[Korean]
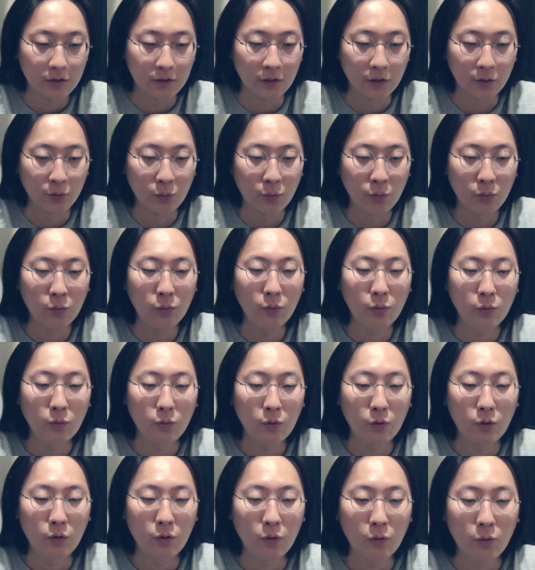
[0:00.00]
그리고
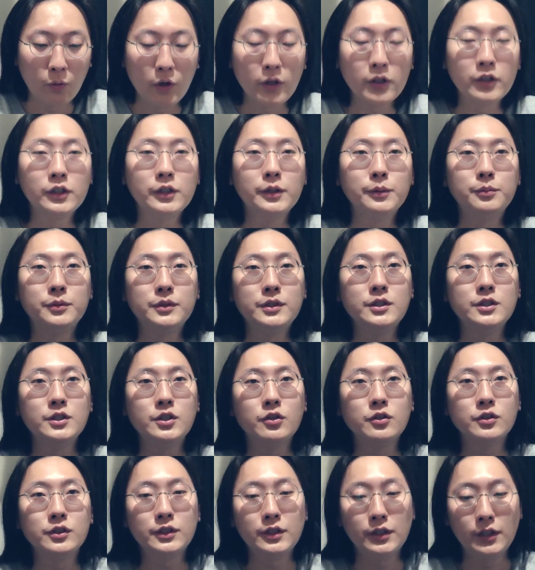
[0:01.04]
환급
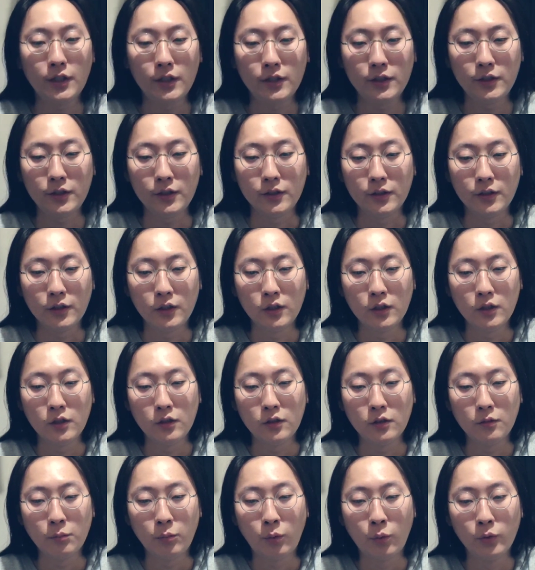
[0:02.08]
신청 시에는
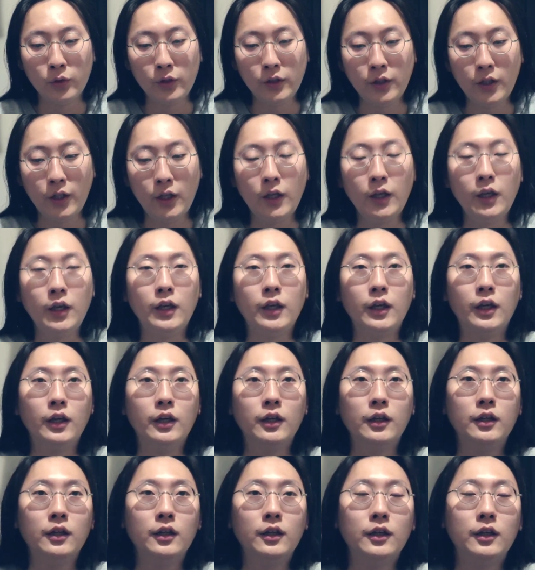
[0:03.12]
본인의
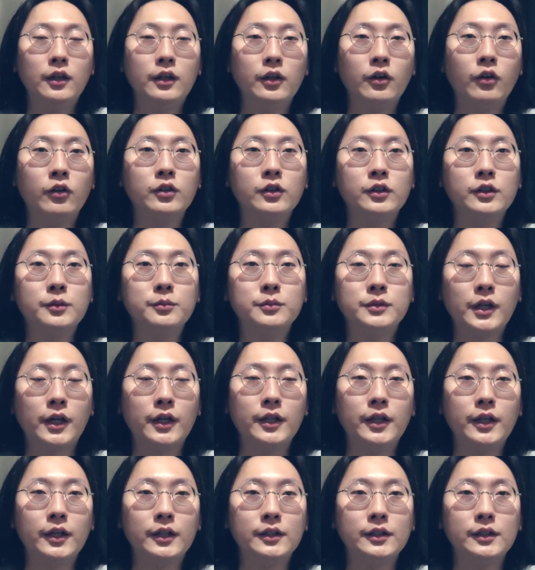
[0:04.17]
연금
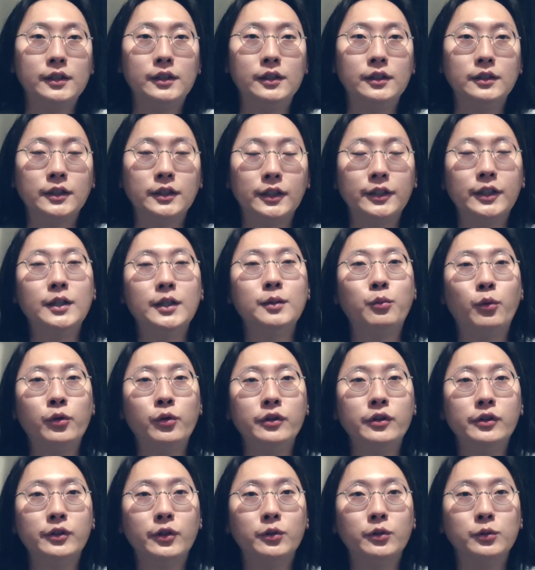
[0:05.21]
잔액을 자세히
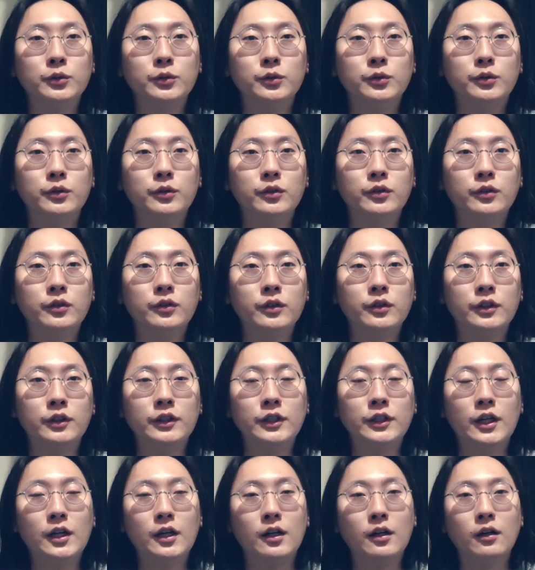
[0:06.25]
모를 경우
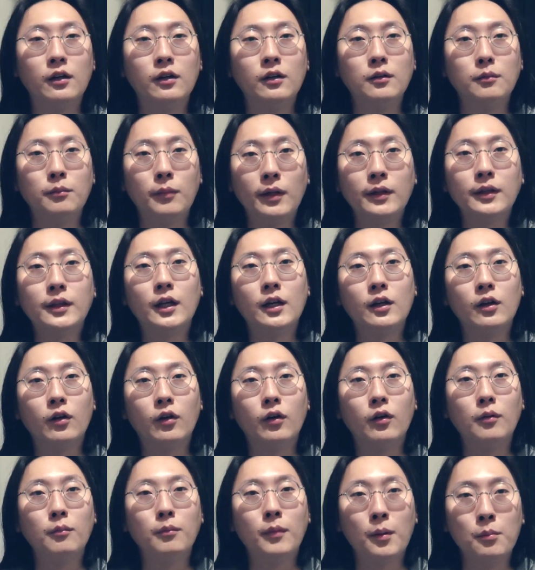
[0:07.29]
그냥 만
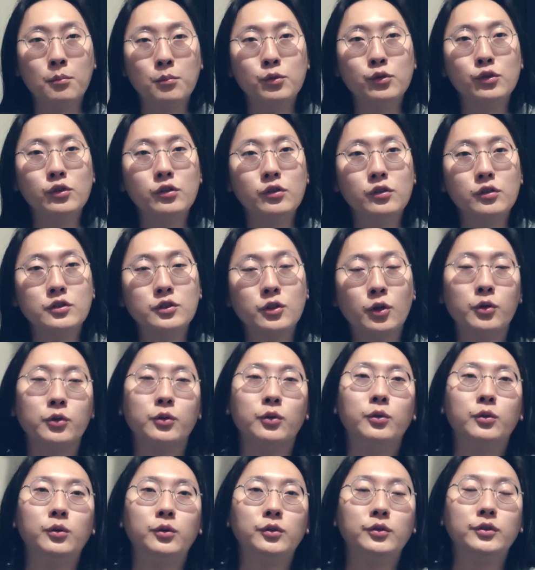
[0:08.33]
달러, 만 불
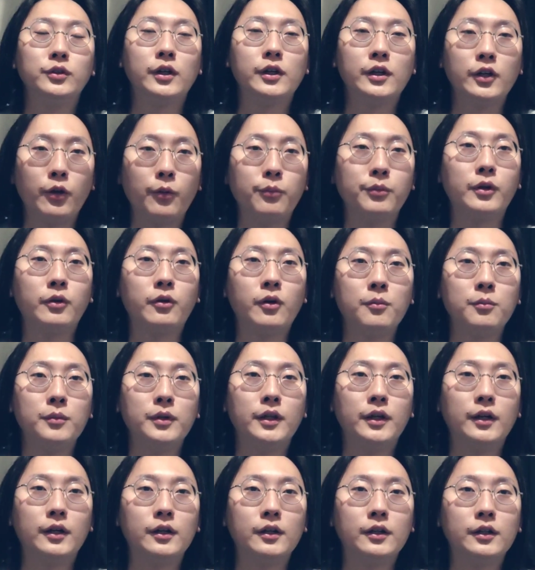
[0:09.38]
적어도 상관없다고
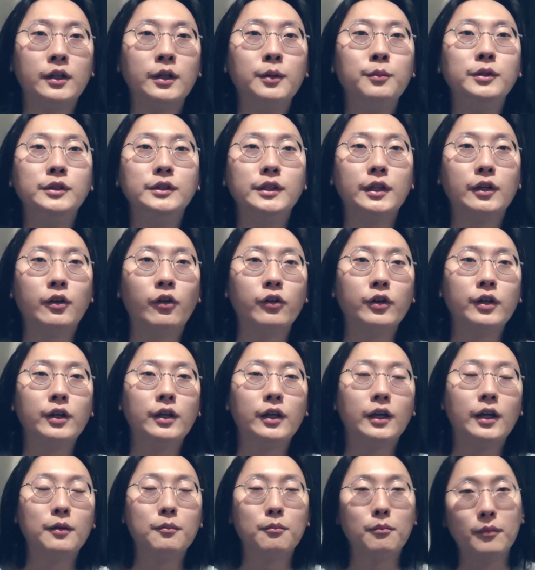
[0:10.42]
합니다. 그러면 이제
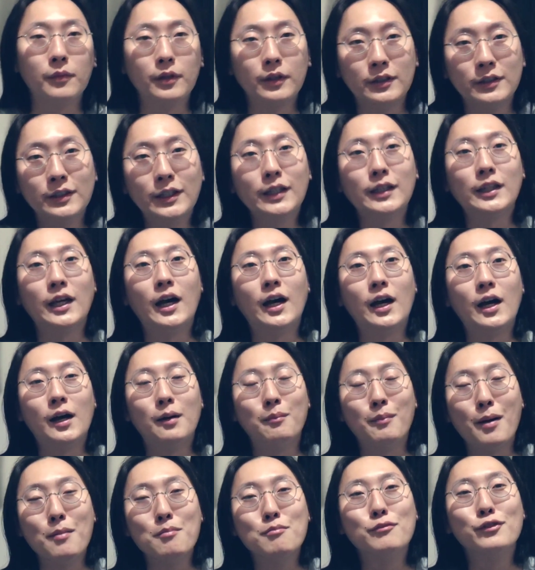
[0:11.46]
거기, 그러니까 그게 다
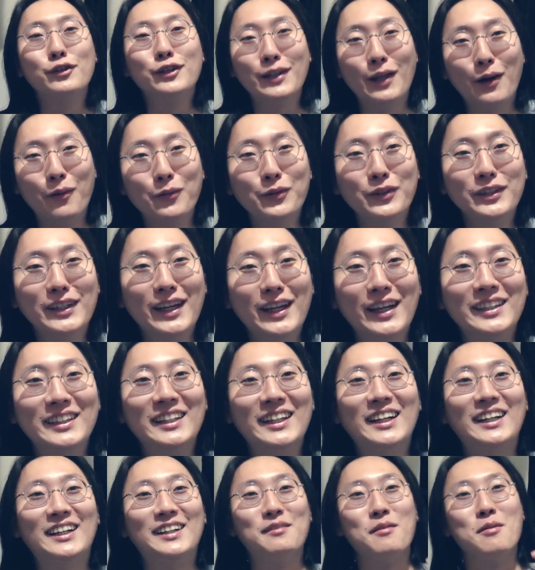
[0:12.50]
만 불에 나오는 게
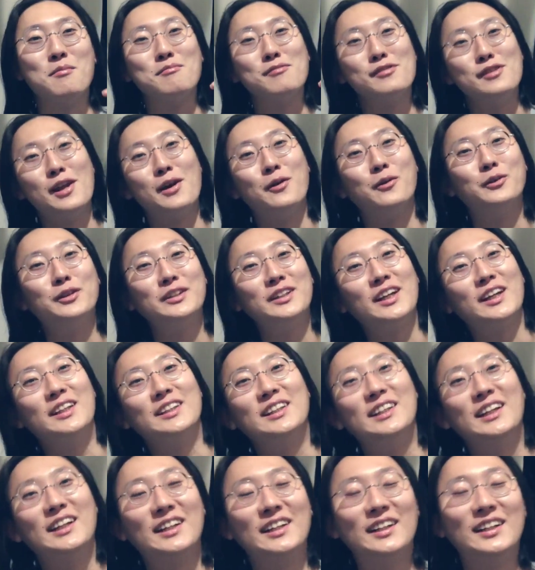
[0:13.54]
아니라, 만 불 나오는 게
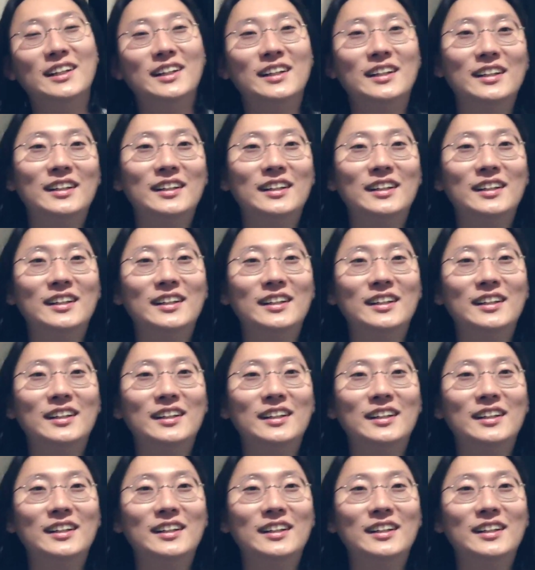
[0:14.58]
아니라